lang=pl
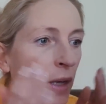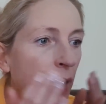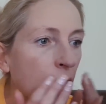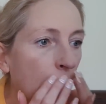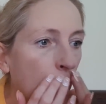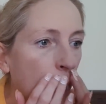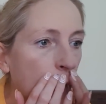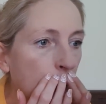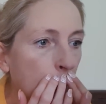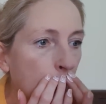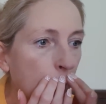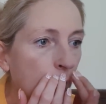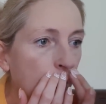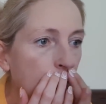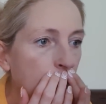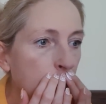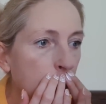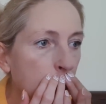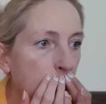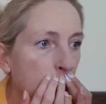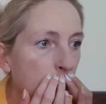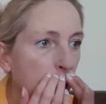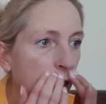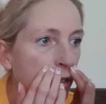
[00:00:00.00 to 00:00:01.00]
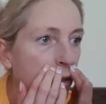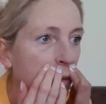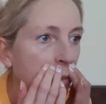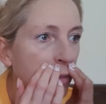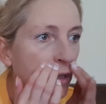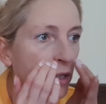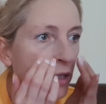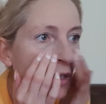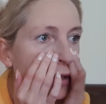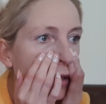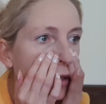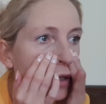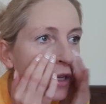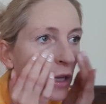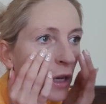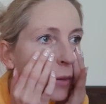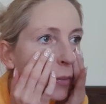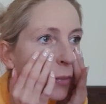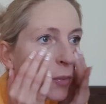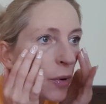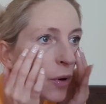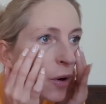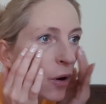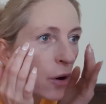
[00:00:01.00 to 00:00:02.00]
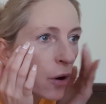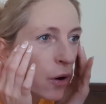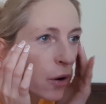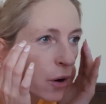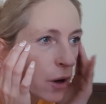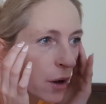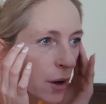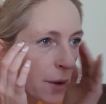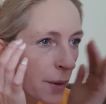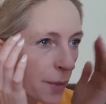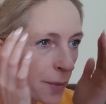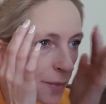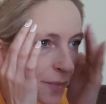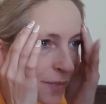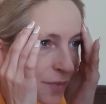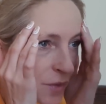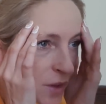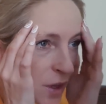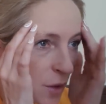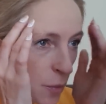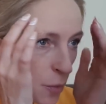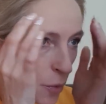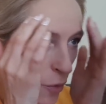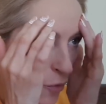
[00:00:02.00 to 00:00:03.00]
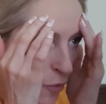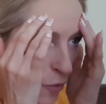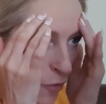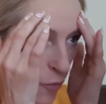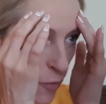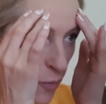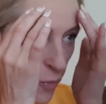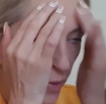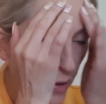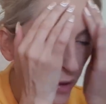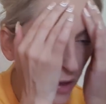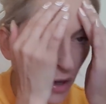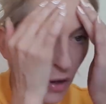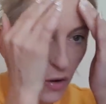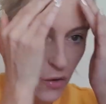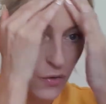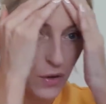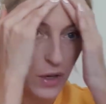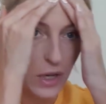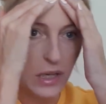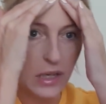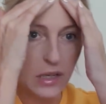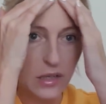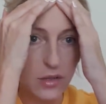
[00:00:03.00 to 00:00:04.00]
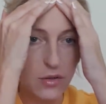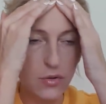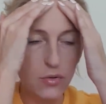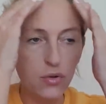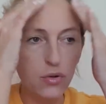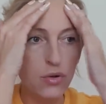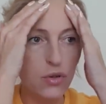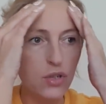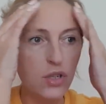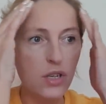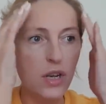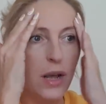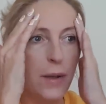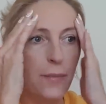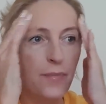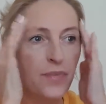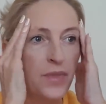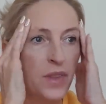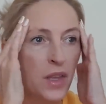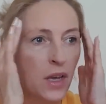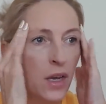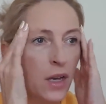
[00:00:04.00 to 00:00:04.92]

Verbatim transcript: Jak na razie nigdzie mi się nie, po, nie powpijał w jakieś kurcze